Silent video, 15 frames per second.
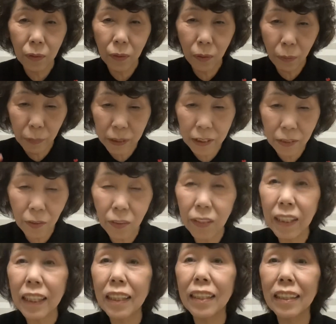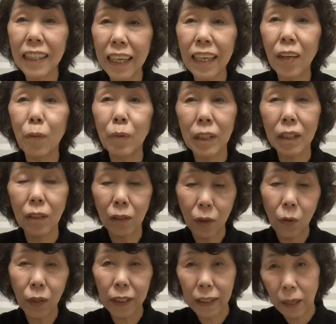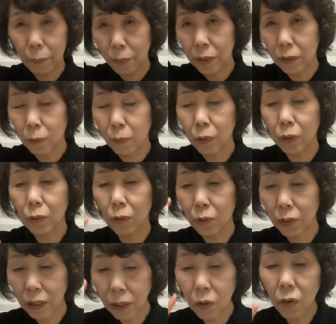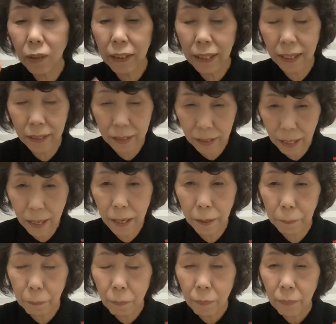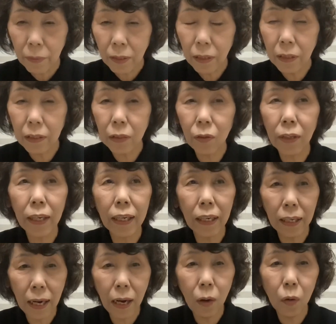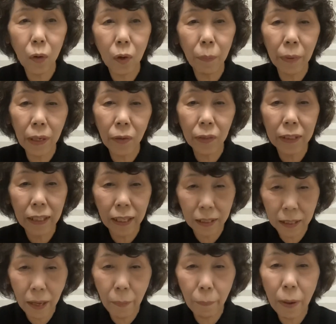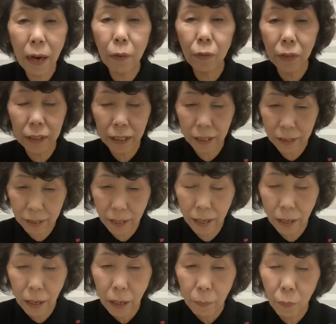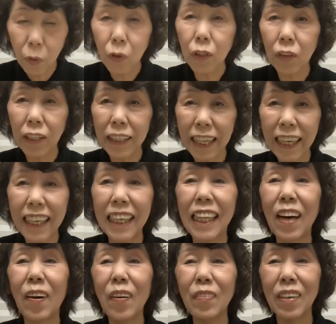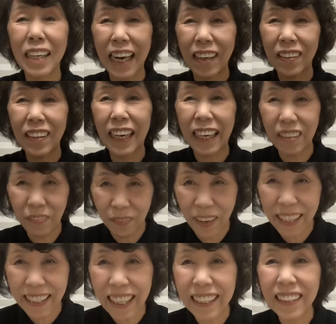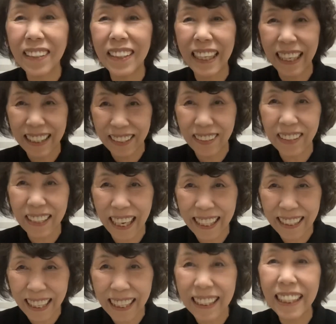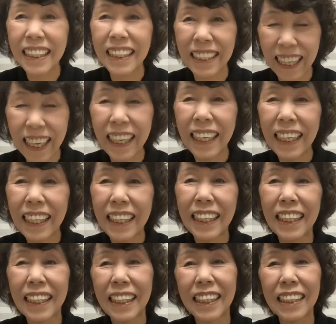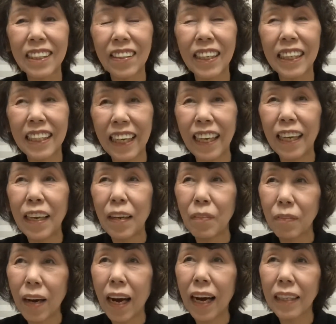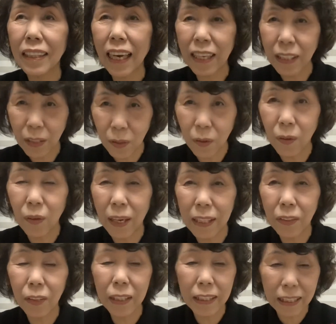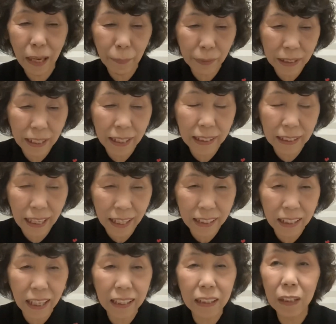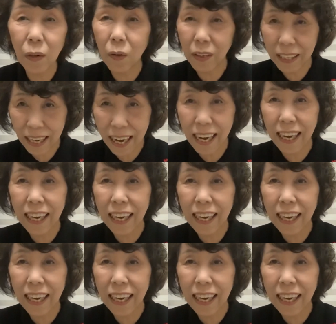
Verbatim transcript: お水をね、お水、大きなペットボトルを2本入れて、えそれからお米を入れて、パンを入れて、もうそれだけでほぼカゴがいっぱいになるような状態なんですね。えー、それで、まあ、多少、あの、刻みネギだったりとか、